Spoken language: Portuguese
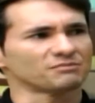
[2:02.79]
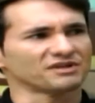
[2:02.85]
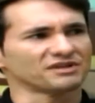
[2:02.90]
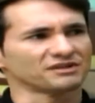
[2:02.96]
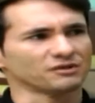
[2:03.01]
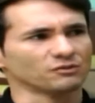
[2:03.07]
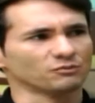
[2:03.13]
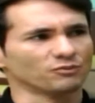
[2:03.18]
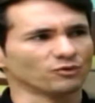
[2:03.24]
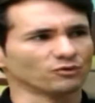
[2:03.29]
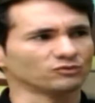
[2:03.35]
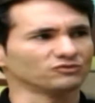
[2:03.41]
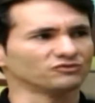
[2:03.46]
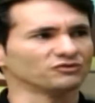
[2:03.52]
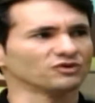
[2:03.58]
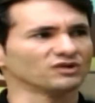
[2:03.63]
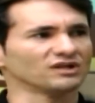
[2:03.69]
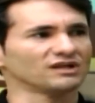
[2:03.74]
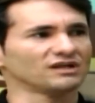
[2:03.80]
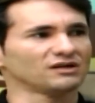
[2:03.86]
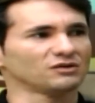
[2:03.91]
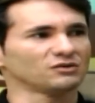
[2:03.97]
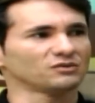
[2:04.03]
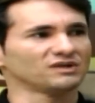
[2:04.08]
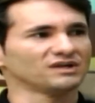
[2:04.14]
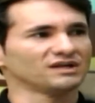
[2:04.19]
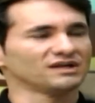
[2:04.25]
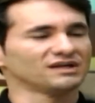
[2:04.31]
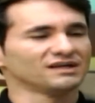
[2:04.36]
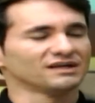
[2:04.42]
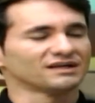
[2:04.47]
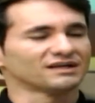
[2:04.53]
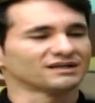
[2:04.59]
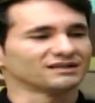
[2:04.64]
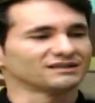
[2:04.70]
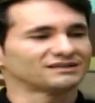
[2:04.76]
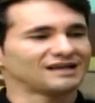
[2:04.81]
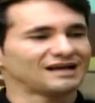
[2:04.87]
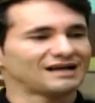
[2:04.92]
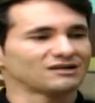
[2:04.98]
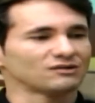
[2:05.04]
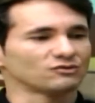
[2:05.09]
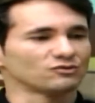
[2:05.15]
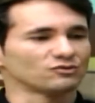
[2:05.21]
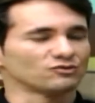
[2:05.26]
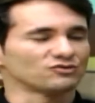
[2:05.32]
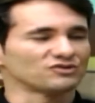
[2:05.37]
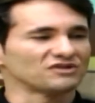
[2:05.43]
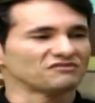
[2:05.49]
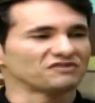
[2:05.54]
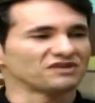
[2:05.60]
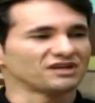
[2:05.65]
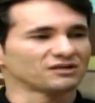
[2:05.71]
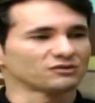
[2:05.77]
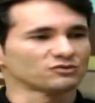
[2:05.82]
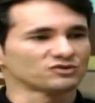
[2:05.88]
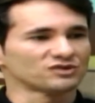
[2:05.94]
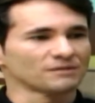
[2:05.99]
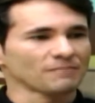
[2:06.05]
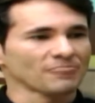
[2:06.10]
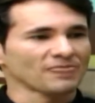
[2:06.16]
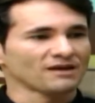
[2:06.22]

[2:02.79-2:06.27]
aprender um pouco do violão, cantar nos eventos.